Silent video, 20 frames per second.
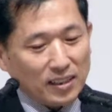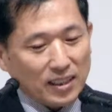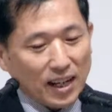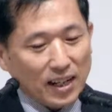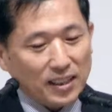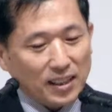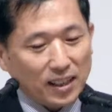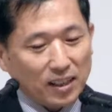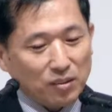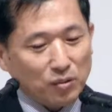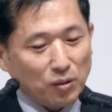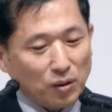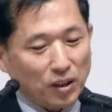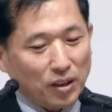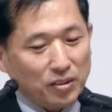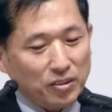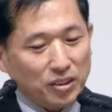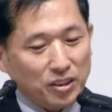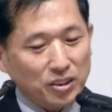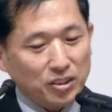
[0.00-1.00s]
다 내게
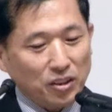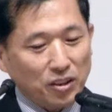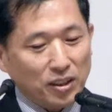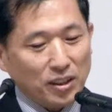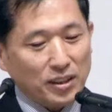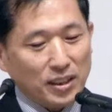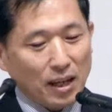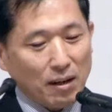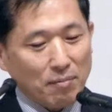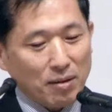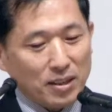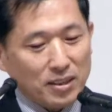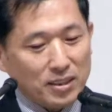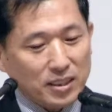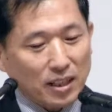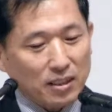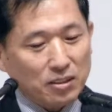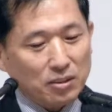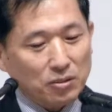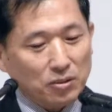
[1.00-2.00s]
속하였느니 너희가 내
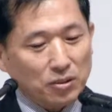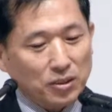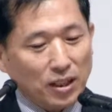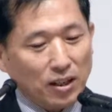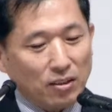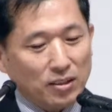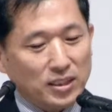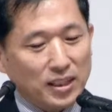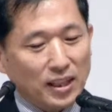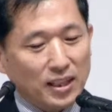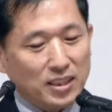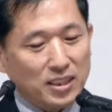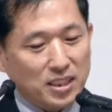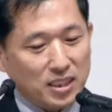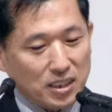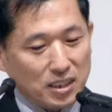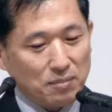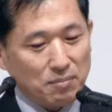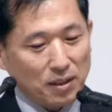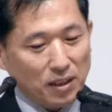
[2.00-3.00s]
말을 잘 듣고 내 언약을
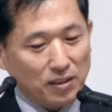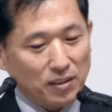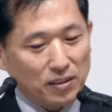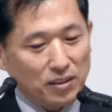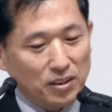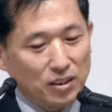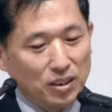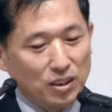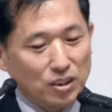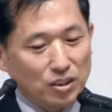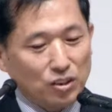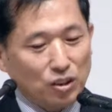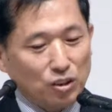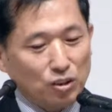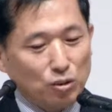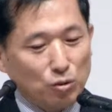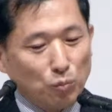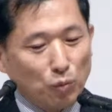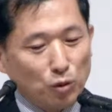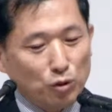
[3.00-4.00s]
지키면
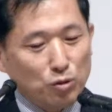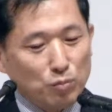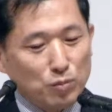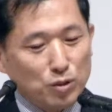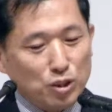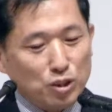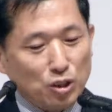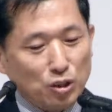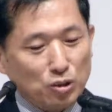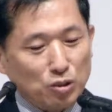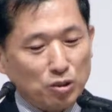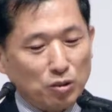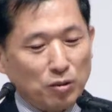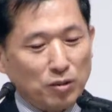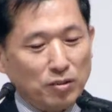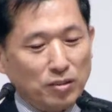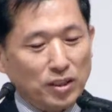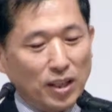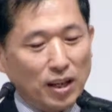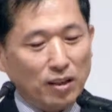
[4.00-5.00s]
너희는 모든 민족
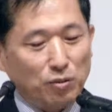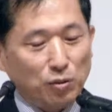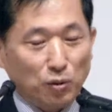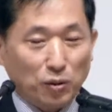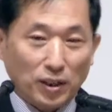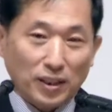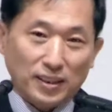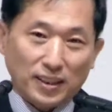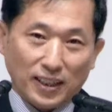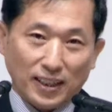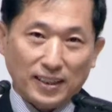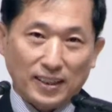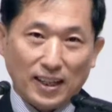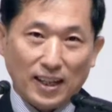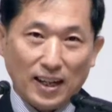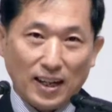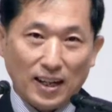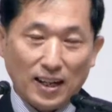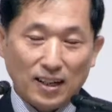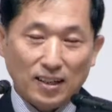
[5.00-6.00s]
중에서 내 소유가
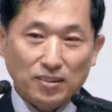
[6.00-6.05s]
되겠다.